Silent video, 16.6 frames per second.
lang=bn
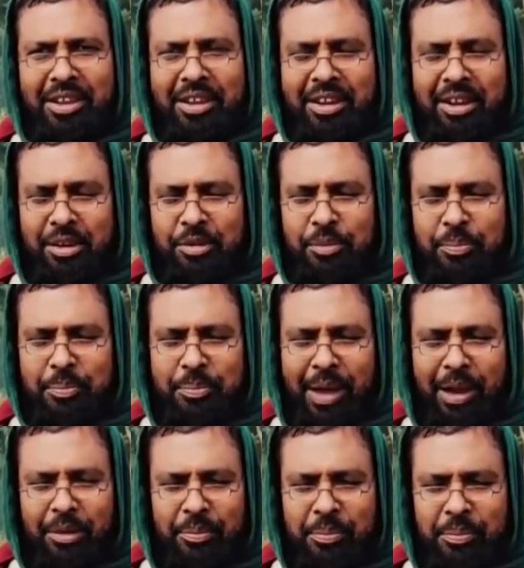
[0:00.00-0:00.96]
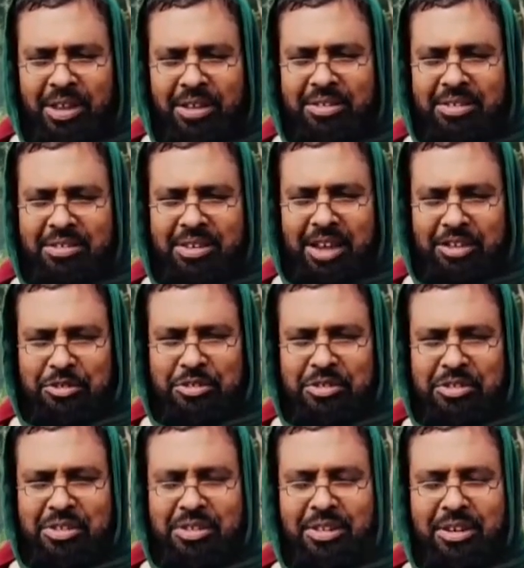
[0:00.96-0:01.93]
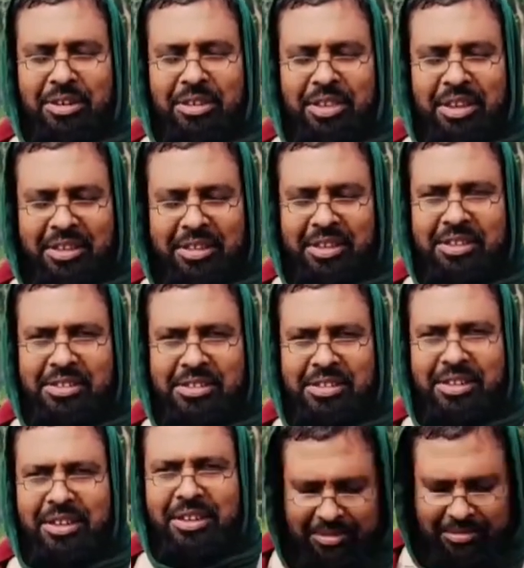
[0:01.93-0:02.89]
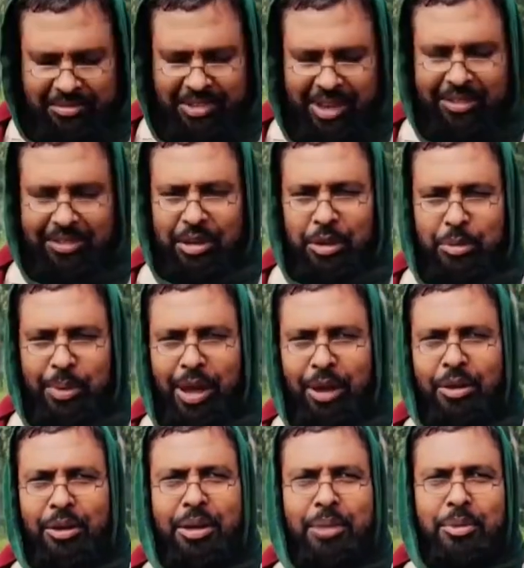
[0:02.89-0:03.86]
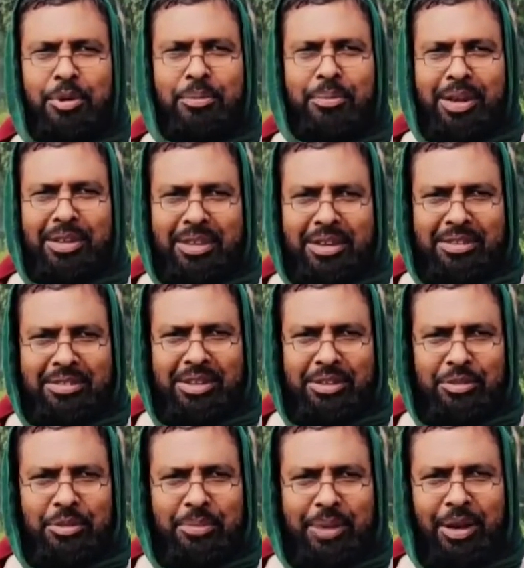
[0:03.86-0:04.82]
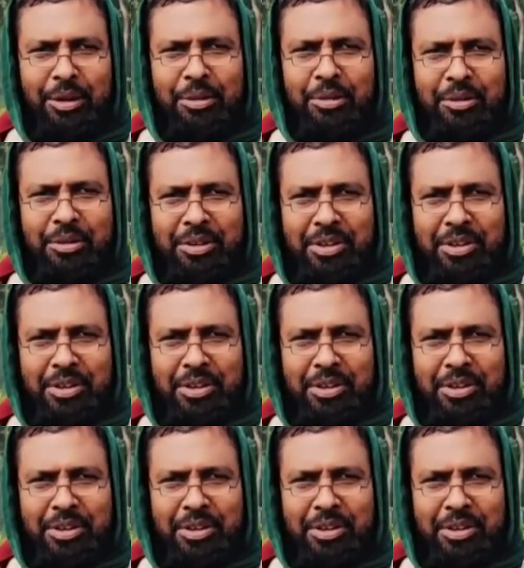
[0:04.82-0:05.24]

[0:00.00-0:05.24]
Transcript: ইনে খুব ভালো পেঁয়াজের চাষ হয়েছে তো এটা দেখতে আসছি জাতটাও ভালো এবং বাজার জাতও ভালো